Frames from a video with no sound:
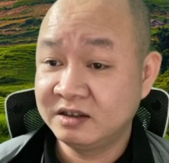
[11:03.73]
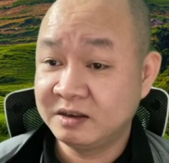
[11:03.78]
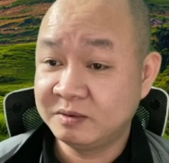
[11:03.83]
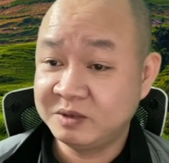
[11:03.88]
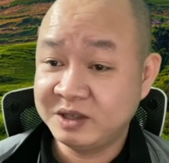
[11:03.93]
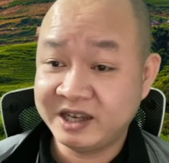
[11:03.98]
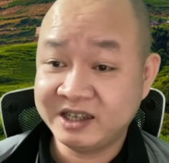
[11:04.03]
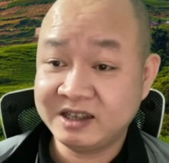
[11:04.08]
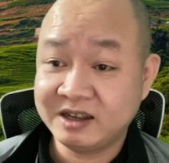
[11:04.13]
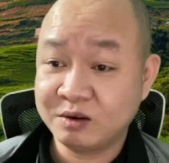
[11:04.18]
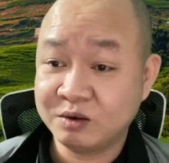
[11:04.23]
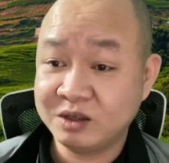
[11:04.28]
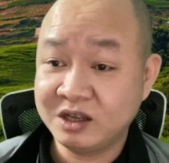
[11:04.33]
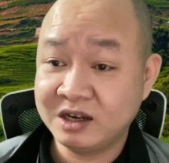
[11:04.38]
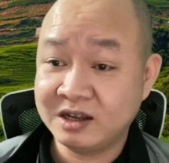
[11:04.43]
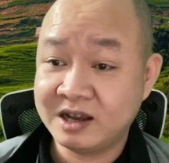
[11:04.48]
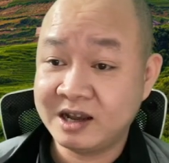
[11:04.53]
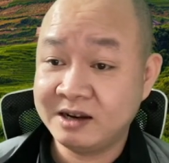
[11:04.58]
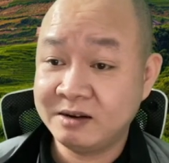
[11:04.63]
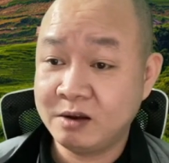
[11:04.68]
Thậm chí anh ta có
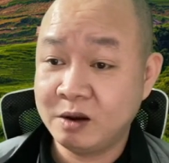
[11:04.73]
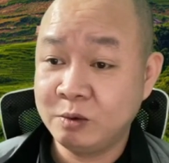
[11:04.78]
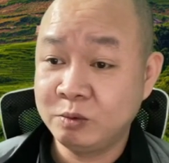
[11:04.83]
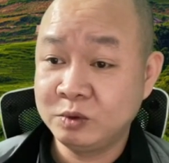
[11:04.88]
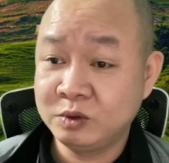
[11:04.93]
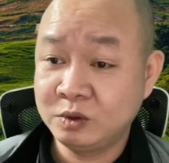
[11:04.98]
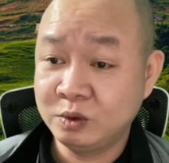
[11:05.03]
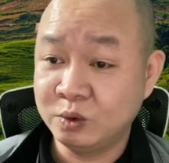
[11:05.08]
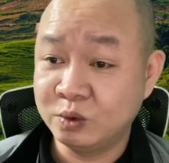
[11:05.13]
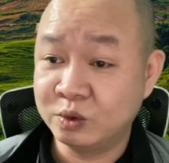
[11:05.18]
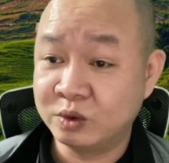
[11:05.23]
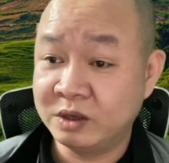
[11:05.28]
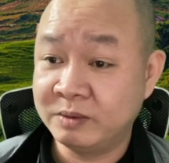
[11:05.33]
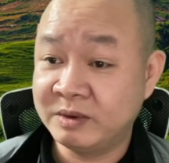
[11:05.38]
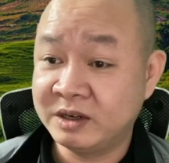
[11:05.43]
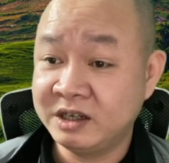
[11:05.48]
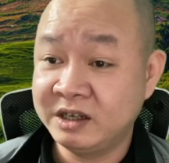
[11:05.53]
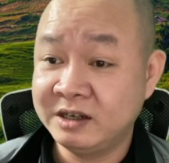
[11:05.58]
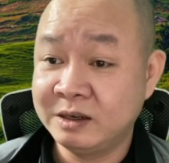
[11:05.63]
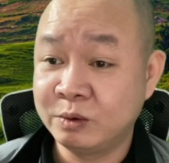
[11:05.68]
thể là ông chủ để
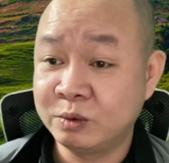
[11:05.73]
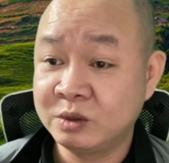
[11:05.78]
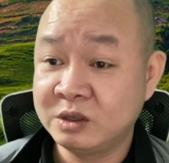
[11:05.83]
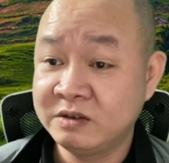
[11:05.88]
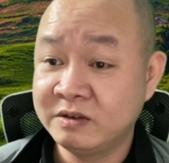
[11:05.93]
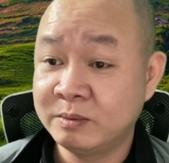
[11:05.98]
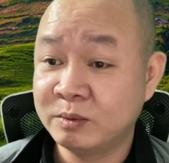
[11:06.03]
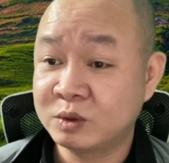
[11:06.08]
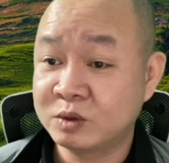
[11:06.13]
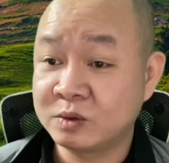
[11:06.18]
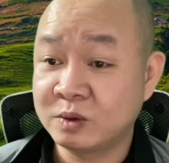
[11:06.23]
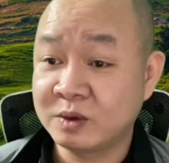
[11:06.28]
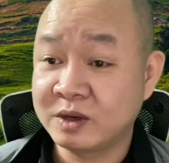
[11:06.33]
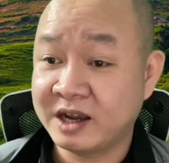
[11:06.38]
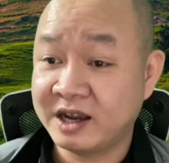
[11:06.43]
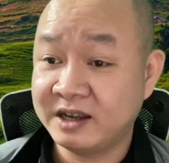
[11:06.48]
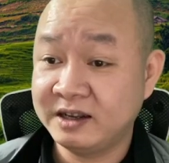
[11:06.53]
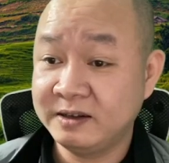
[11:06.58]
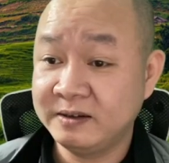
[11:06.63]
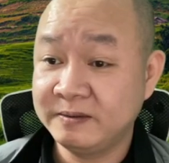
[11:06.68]
mà đi đầu tư vào một số
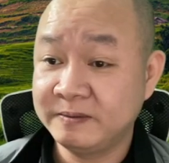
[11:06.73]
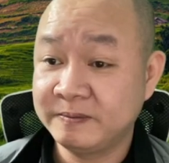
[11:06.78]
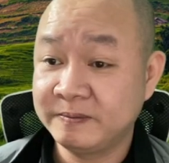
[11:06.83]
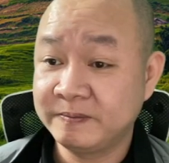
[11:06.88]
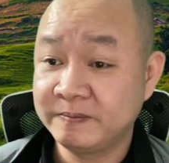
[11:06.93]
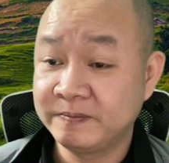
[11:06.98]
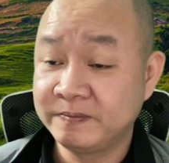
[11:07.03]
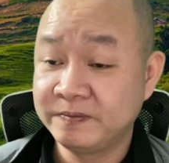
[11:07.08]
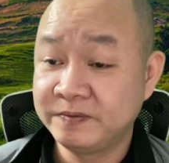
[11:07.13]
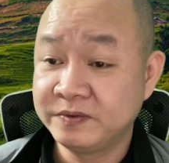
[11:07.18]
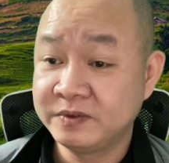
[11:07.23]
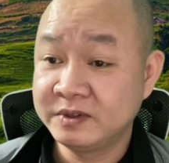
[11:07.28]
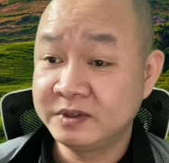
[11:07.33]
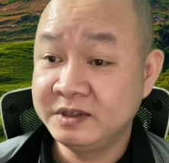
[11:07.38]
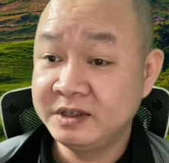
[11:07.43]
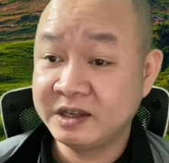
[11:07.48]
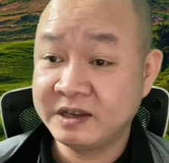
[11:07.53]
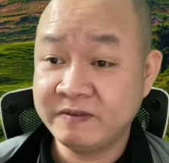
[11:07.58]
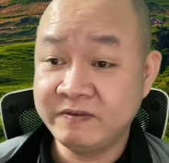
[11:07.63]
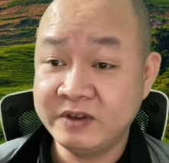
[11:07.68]
cái.
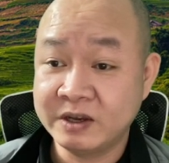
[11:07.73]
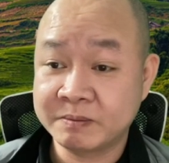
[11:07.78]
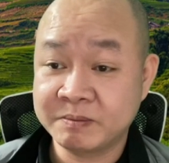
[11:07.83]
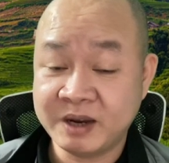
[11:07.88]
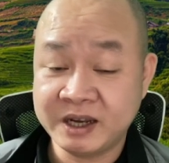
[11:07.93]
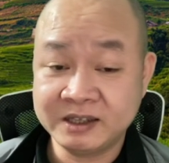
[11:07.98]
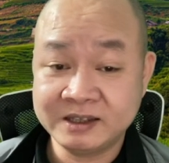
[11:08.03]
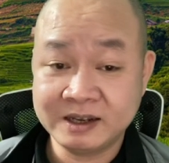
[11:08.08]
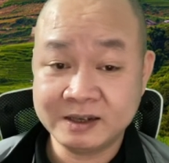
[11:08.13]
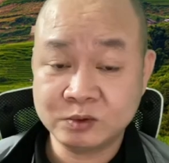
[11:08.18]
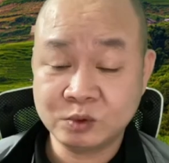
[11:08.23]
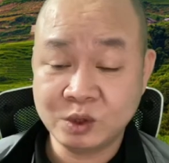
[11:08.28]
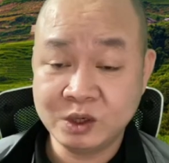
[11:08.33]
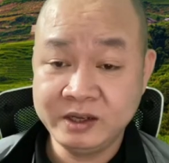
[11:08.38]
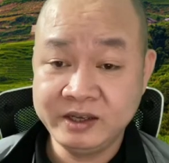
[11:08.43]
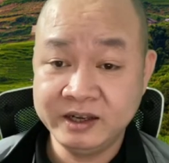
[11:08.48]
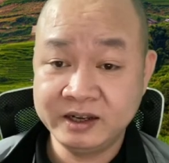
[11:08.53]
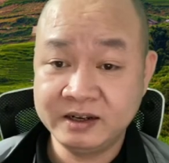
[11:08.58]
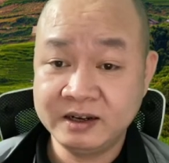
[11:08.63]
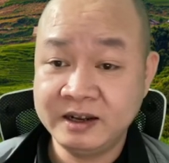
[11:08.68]
Nhưng cái việc mà anh ta
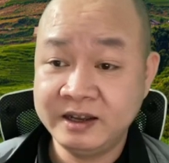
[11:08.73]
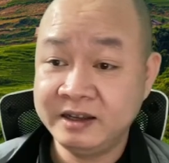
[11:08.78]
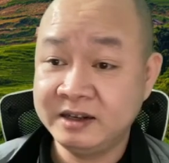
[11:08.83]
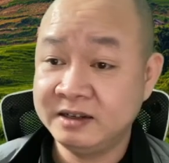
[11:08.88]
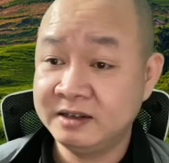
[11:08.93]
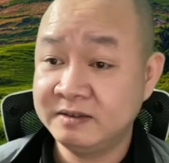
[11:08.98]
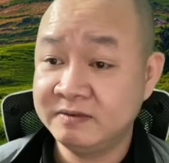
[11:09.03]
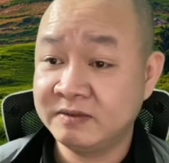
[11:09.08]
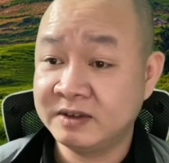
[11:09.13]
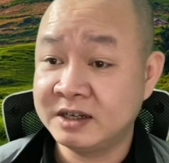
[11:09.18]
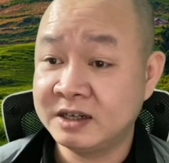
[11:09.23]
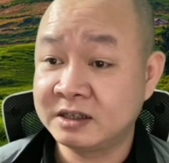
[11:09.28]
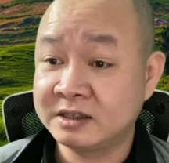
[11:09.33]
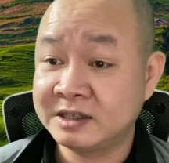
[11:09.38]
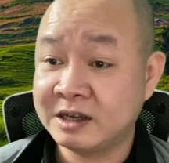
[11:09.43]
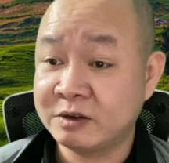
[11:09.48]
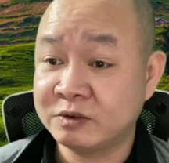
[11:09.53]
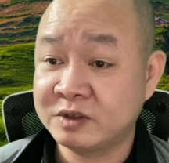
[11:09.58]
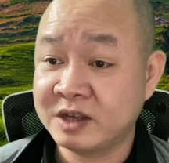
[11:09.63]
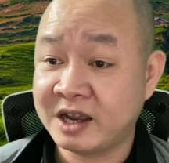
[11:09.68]
xuất hiện lên và được
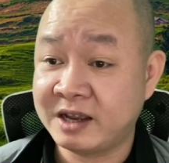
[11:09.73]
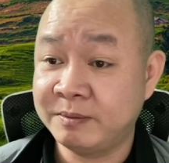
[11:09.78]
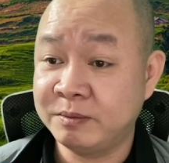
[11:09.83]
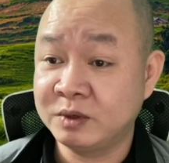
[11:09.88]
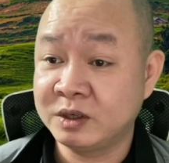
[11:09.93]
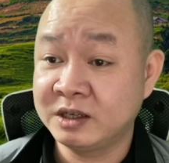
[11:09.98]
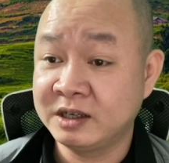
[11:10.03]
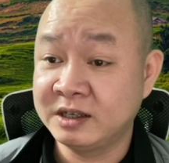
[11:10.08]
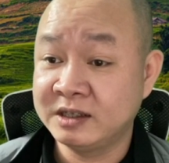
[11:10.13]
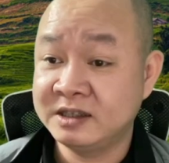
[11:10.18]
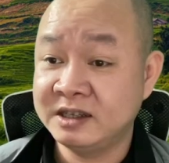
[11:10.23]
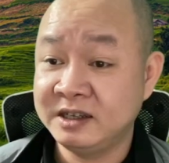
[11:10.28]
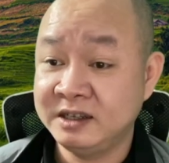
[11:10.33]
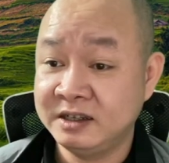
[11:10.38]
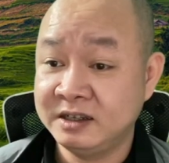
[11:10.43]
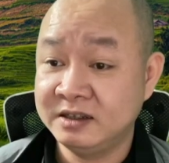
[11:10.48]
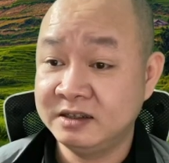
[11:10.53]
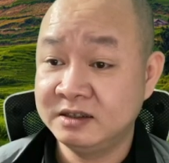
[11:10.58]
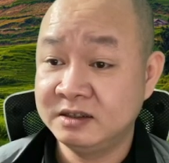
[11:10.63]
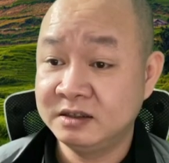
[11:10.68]
trao giải một nghệ
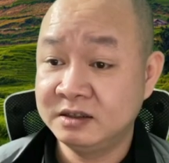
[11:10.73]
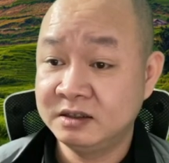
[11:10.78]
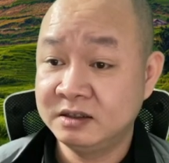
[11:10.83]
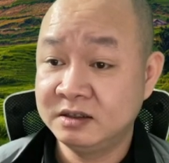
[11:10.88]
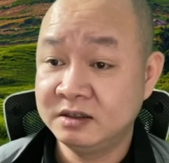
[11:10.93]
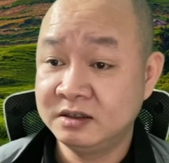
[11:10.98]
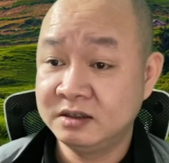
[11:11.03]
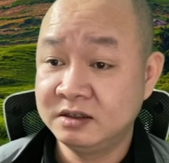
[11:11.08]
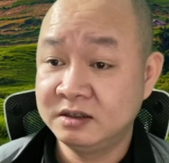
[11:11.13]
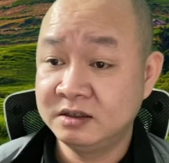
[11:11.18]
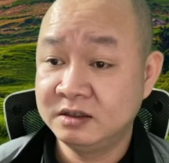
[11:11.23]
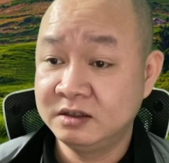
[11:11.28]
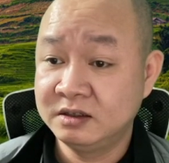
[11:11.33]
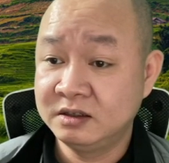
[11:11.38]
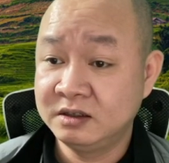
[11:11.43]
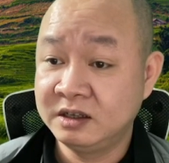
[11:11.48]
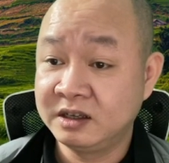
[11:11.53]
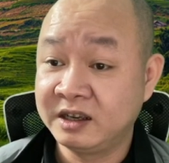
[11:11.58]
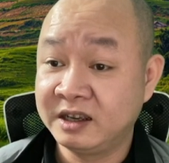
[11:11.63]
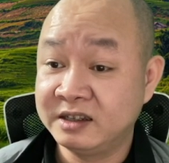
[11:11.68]
sĩ
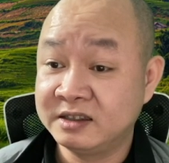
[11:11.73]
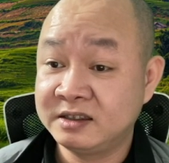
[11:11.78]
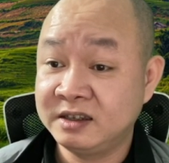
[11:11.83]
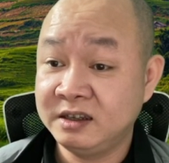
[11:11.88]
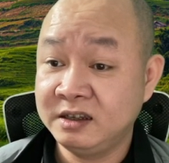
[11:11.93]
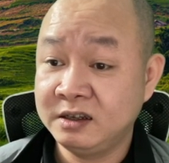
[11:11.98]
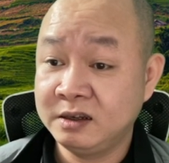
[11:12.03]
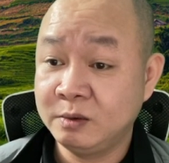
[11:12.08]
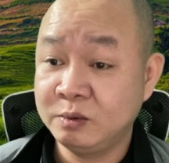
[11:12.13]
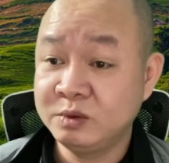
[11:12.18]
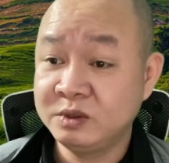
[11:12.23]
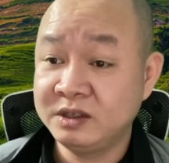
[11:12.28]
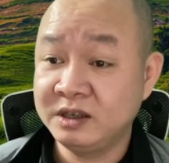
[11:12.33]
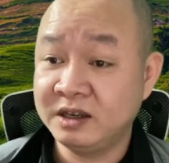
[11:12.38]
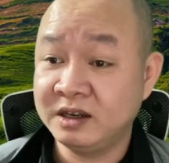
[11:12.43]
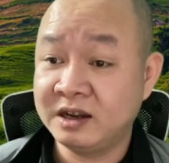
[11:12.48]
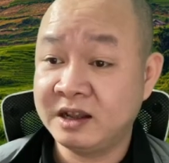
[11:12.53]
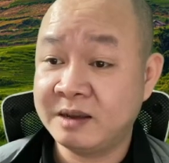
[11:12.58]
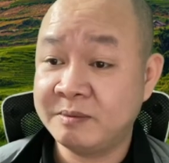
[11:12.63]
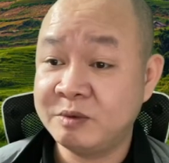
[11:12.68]
thì nghệ sĩ không
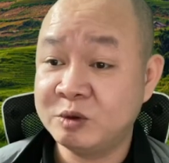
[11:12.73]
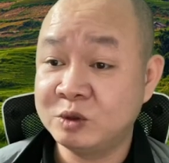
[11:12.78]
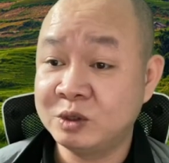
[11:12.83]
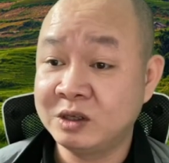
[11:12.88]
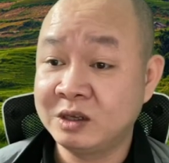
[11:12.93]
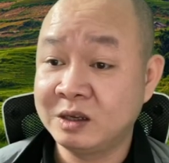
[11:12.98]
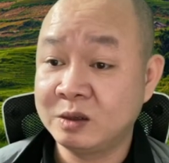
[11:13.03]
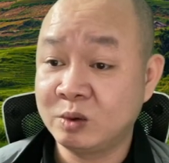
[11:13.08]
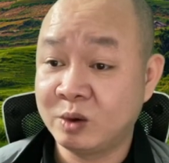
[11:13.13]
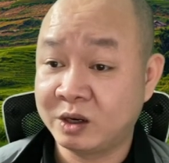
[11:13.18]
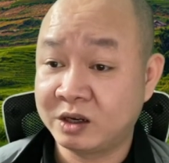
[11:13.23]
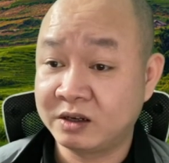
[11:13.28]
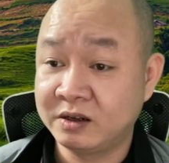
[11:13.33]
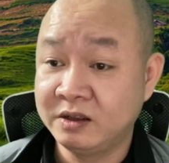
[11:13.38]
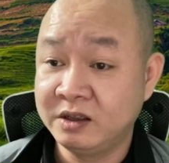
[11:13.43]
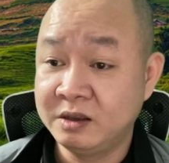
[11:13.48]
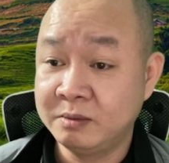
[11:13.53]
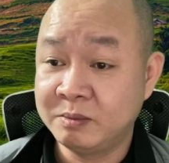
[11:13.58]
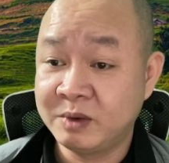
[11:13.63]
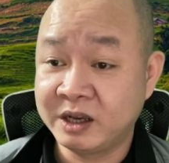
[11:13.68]
chỉ là biểu diễn nghệ thuật,
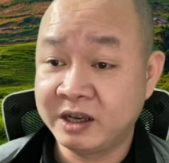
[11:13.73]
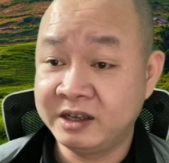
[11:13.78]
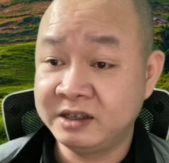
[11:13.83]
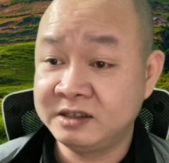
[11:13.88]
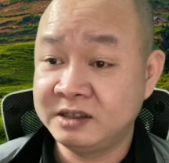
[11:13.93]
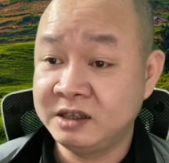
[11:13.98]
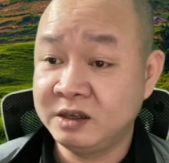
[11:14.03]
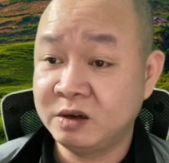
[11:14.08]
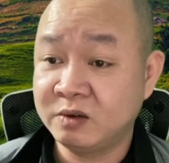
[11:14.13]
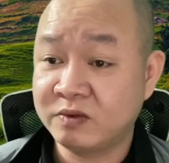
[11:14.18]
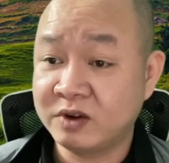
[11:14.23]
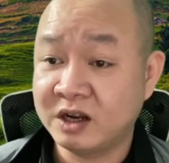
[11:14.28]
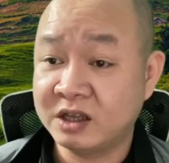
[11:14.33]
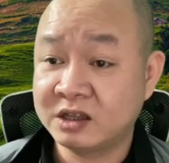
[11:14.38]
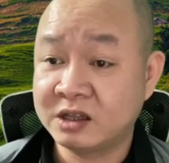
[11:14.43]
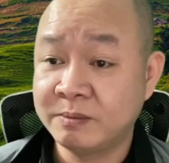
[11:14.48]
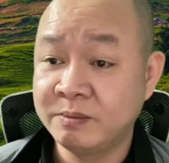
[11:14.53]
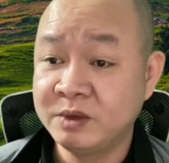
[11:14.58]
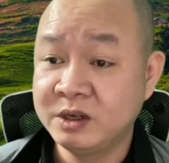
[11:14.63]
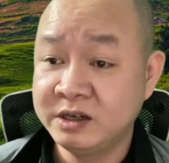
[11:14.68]
mà nghệ sĩ còn phải là
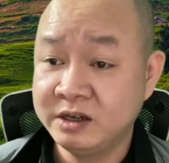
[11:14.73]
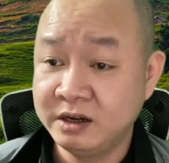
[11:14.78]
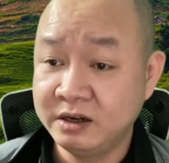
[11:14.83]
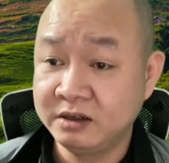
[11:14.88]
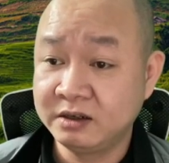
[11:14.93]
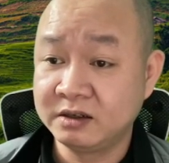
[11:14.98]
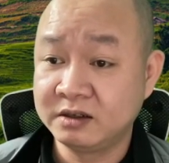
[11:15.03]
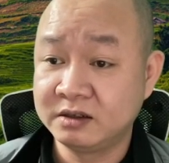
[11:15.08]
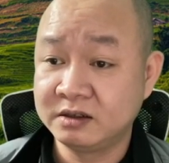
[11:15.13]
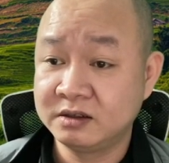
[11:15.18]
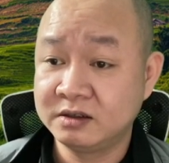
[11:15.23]
tấm gương.